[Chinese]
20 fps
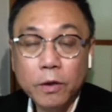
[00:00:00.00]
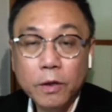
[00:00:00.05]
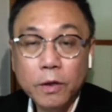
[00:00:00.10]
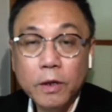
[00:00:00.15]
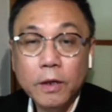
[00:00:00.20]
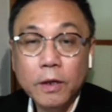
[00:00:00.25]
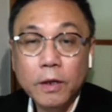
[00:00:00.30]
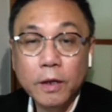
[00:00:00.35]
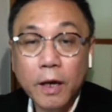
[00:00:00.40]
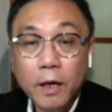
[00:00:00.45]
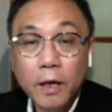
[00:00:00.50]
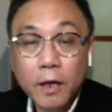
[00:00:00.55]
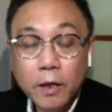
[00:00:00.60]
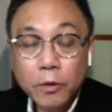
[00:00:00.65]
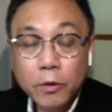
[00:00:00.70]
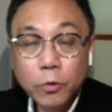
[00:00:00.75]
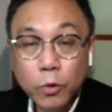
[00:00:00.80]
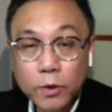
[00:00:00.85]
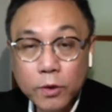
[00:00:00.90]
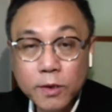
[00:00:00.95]
那很
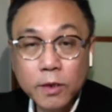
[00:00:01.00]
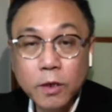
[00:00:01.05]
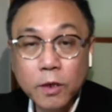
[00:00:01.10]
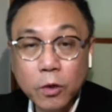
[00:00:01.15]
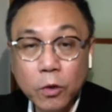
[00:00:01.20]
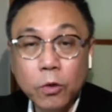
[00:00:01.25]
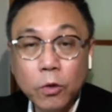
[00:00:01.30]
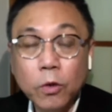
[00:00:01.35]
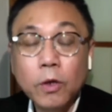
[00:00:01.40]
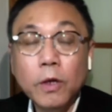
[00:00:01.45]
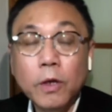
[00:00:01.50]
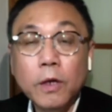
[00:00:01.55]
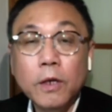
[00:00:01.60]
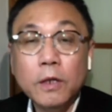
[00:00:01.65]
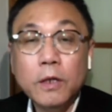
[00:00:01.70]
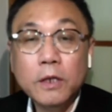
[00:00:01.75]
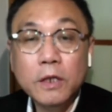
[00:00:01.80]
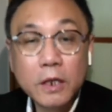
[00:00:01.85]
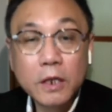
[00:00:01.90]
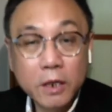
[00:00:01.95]
多时候
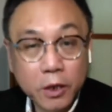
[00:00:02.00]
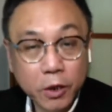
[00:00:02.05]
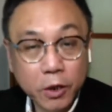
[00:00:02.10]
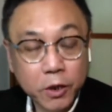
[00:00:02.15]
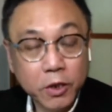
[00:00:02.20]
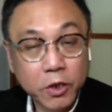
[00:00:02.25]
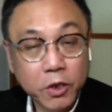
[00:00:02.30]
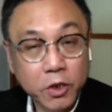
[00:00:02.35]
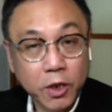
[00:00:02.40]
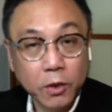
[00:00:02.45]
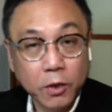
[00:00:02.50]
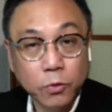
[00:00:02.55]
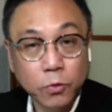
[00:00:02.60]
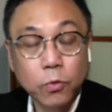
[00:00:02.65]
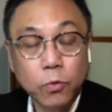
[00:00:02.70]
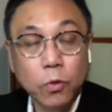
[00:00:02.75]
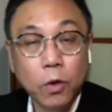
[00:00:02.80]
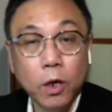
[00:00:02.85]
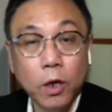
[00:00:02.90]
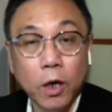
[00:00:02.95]
你可以讲中
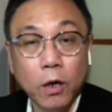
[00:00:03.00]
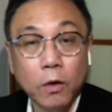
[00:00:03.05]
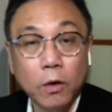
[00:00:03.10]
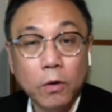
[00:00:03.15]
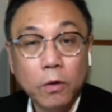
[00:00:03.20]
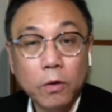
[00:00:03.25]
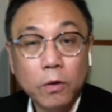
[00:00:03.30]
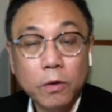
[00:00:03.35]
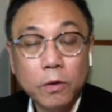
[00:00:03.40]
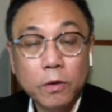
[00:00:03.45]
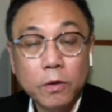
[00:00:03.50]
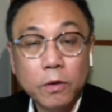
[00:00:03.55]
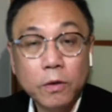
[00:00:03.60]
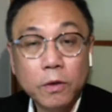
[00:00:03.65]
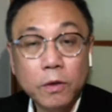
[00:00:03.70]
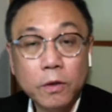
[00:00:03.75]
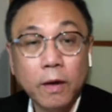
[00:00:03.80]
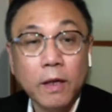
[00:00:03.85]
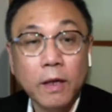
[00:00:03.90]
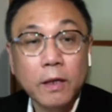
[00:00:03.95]
国好，对
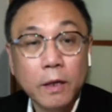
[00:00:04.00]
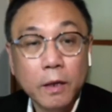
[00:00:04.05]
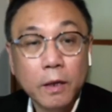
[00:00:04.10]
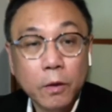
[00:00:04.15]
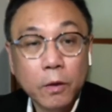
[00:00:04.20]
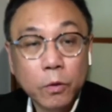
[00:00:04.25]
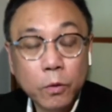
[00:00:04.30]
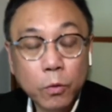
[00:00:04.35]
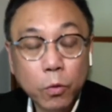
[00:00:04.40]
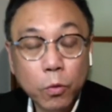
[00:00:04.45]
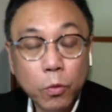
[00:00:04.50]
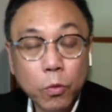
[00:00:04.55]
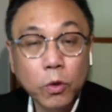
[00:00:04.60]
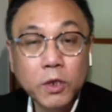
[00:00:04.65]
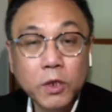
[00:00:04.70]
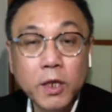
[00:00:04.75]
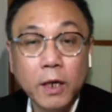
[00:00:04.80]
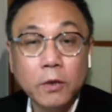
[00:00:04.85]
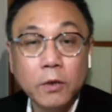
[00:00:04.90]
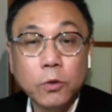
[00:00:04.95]
吧？如果
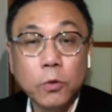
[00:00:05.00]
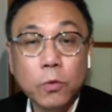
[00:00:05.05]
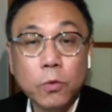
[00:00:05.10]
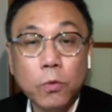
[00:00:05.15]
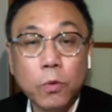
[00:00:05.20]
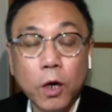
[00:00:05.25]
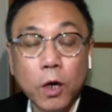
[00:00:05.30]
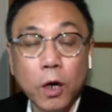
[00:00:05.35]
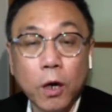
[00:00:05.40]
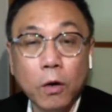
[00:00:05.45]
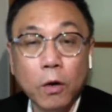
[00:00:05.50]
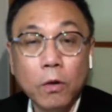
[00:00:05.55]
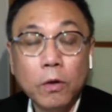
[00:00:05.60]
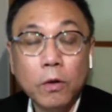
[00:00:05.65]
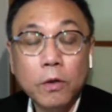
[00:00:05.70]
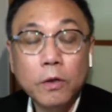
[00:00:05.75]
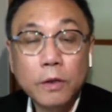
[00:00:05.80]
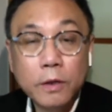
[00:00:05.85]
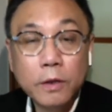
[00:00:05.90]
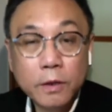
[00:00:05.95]
讲中国好，
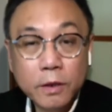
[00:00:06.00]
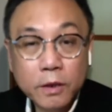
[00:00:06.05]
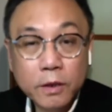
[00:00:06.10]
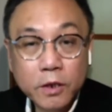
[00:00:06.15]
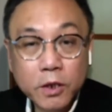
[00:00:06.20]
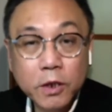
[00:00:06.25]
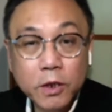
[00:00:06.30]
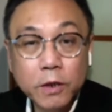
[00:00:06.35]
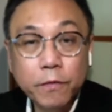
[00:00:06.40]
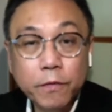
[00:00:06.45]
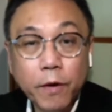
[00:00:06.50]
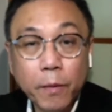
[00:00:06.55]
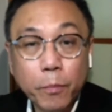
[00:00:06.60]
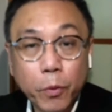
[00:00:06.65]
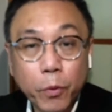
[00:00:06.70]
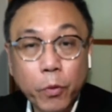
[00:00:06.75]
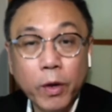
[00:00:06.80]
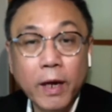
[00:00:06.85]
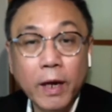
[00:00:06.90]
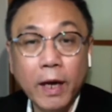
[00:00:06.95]
西方不
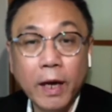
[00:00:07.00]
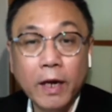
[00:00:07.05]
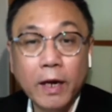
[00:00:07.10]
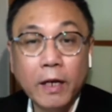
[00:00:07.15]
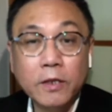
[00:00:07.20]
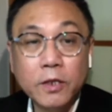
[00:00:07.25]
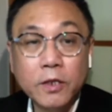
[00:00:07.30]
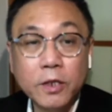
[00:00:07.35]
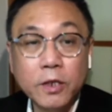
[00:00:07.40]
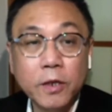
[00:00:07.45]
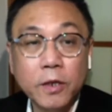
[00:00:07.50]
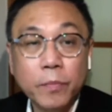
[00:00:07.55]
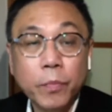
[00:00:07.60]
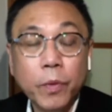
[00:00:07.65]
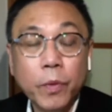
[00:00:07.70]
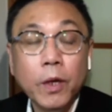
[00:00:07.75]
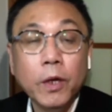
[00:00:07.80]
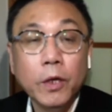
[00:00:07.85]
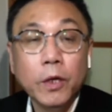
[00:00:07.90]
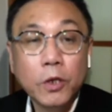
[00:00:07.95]
会来干涉。
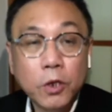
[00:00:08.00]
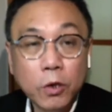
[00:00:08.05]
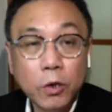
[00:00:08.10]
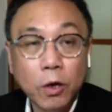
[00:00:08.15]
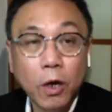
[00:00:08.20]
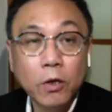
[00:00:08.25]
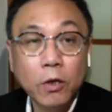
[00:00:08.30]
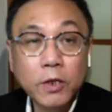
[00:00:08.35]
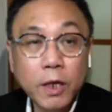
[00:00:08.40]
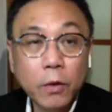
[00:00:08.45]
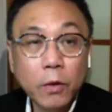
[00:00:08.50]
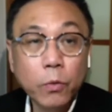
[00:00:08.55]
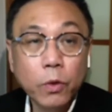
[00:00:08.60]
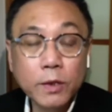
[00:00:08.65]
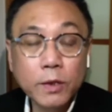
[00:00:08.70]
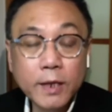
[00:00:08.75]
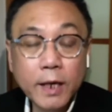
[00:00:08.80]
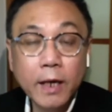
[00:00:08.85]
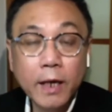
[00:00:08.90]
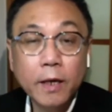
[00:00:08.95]
就好像我
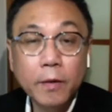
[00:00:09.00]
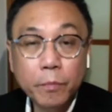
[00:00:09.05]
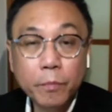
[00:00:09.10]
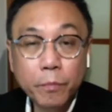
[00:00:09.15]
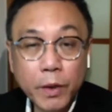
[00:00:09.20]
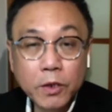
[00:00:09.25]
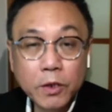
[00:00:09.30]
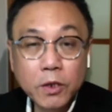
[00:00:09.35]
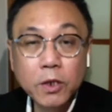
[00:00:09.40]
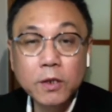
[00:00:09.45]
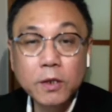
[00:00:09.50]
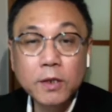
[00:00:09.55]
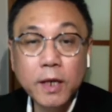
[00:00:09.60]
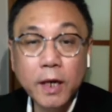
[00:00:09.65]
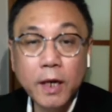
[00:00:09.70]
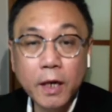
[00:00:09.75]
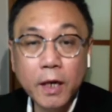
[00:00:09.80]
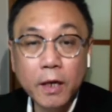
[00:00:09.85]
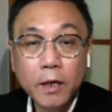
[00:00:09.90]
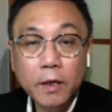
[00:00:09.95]
在民进
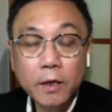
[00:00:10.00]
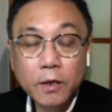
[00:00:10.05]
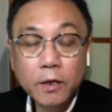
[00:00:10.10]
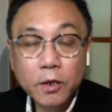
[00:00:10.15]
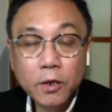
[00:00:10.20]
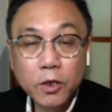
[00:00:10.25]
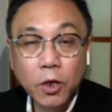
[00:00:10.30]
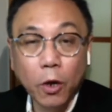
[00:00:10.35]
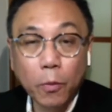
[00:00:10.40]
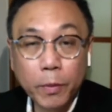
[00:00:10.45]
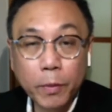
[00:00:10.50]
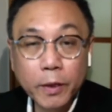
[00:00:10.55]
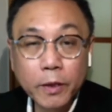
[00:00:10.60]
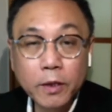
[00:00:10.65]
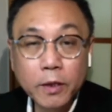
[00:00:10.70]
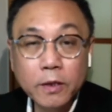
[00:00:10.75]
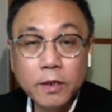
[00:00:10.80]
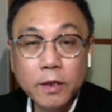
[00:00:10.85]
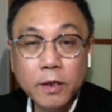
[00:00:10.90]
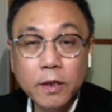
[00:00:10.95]
在小平的
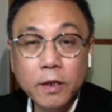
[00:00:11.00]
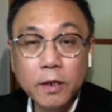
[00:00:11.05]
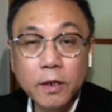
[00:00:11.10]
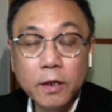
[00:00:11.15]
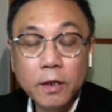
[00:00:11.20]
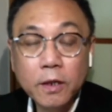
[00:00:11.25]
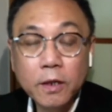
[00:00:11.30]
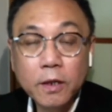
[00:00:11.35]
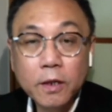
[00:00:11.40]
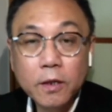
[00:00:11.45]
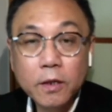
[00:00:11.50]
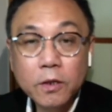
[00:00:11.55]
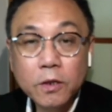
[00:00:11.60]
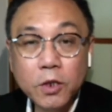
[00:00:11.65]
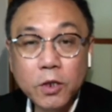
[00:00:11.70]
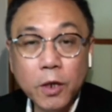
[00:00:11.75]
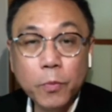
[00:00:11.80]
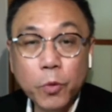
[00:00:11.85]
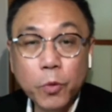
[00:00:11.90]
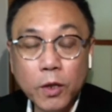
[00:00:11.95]
这个
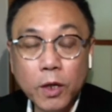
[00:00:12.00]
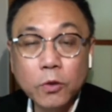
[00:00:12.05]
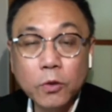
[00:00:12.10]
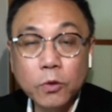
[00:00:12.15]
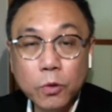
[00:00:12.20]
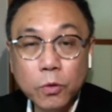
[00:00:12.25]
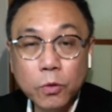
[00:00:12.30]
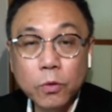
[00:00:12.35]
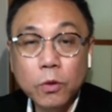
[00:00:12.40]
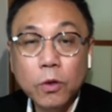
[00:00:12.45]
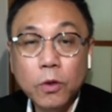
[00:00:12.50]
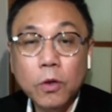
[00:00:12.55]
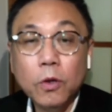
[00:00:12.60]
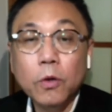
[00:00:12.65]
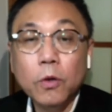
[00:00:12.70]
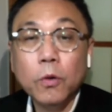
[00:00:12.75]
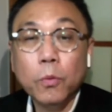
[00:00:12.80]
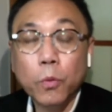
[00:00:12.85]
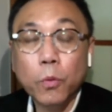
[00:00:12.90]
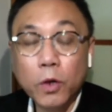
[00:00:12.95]
节目当中，
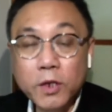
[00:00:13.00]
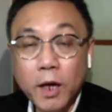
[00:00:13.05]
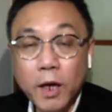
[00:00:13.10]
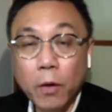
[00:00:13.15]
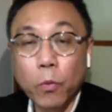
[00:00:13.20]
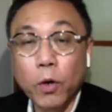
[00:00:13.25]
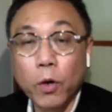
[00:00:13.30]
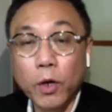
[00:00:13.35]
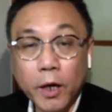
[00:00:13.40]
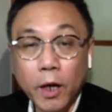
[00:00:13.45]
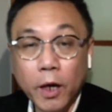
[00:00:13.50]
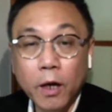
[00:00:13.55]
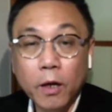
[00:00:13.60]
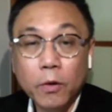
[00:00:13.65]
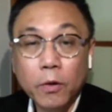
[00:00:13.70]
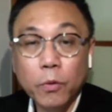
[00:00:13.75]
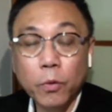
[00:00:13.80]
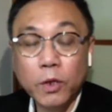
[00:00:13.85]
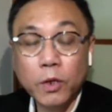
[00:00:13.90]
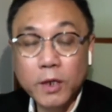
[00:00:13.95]
我讲我的，
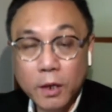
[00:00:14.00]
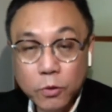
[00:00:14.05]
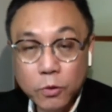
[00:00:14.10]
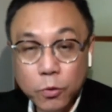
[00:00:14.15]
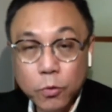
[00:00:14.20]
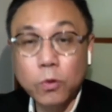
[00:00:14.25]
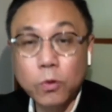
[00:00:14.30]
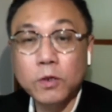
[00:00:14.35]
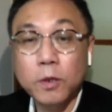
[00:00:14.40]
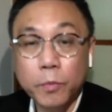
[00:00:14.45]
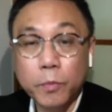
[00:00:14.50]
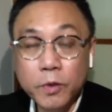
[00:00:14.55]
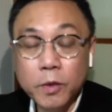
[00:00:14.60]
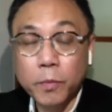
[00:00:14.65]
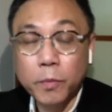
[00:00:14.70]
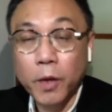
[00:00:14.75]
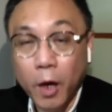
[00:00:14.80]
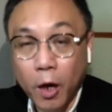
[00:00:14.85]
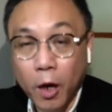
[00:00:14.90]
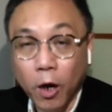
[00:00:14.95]
我讲中国怎么怎
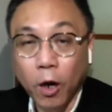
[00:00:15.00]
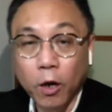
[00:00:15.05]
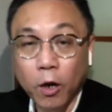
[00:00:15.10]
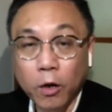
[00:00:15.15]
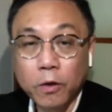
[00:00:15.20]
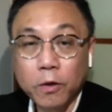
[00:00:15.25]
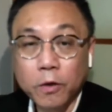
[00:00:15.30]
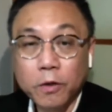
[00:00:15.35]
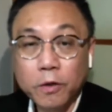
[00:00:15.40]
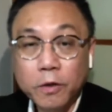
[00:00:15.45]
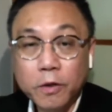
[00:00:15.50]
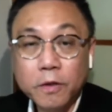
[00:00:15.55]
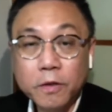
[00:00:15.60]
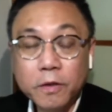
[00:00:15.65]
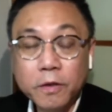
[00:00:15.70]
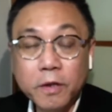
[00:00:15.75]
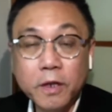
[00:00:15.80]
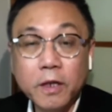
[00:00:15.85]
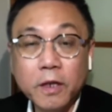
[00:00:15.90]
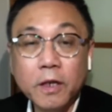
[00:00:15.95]
么好，
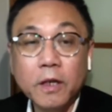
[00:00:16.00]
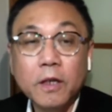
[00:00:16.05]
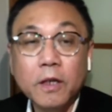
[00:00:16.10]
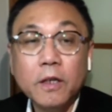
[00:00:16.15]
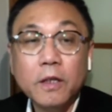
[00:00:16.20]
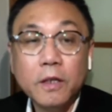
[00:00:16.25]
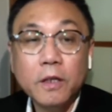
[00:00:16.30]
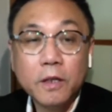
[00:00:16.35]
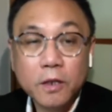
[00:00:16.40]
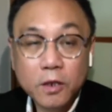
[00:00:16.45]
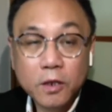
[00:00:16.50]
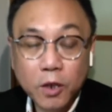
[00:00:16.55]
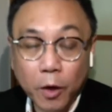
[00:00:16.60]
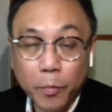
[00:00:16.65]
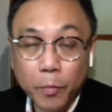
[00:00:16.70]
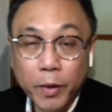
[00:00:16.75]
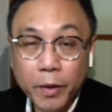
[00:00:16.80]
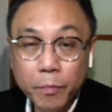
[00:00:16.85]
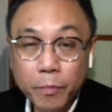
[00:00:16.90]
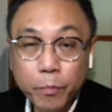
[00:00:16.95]
那个小
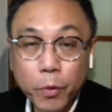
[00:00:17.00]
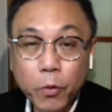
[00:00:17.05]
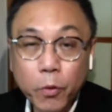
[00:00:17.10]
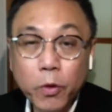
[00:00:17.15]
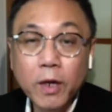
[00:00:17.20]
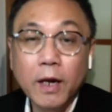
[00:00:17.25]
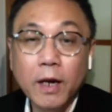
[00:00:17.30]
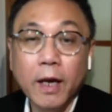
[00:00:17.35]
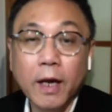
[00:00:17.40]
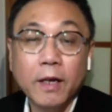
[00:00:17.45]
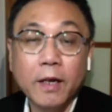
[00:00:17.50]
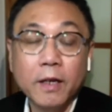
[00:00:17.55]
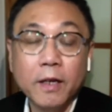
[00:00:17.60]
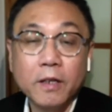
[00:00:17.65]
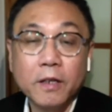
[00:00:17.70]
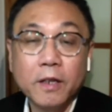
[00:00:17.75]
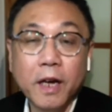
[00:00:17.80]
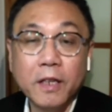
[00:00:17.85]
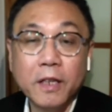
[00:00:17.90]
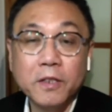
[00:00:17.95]
平不会来
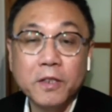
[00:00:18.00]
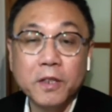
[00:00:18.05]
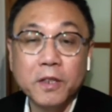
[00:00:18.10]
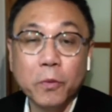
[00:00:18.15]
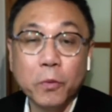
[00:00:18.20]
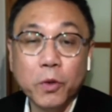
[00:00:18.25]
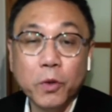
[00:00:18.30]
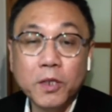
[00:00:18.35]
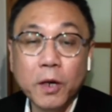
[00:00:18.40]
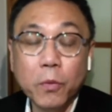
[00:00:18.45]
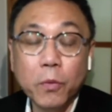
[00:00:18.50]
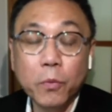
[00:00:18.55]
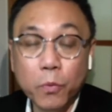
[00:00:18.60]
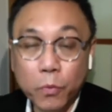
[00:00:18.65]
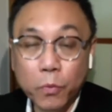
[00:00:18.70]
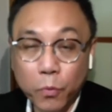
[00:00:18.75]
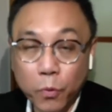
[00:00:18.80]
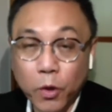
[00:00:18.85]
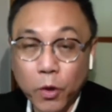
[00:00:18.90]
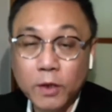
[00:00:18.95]
干涉。我讲
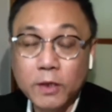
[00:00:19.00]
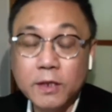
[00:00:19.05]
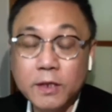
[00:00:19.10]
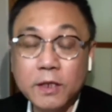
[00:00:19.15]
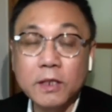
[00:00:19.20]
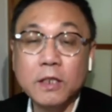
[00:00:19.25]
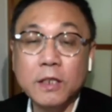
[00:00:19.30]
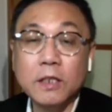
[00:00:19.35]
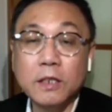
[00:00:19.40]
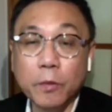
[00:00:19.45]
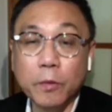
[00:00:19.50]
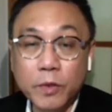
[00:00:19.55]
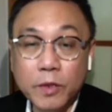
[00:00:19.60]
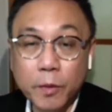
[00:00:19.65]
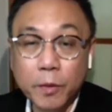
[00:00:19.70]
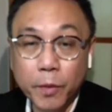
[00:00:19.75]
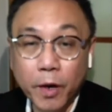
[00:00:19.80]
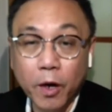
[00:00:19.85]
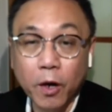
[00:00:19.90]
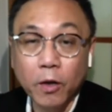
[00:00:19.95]
我自己怎么怎
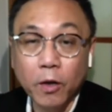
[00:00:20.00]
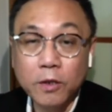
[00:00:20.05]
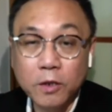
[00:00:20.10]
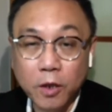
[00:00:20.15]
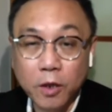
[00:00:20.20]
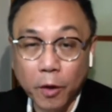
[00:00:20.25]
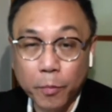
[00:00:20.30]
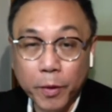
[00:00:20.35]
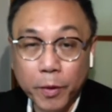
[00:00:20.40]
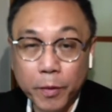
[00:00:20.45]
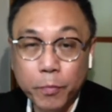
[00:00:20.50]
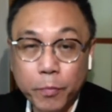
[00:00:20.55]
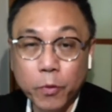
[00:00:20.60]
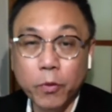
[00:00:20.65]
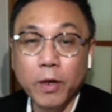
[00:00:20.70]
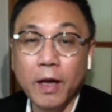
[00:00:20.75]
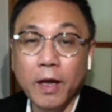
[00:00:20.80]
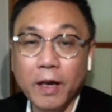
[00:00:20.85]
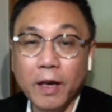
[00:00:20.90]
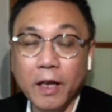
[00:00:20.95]
么好，小平不会
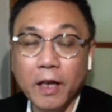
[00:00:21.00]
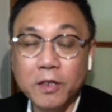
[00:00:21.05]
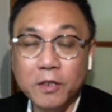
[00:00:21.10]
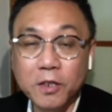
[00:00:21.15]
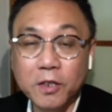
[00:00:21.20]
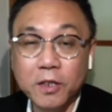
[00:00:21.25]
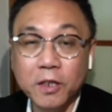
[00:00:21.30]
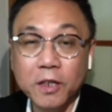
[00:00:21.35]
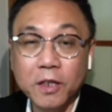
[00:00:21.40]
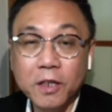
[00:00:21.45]
来干涉。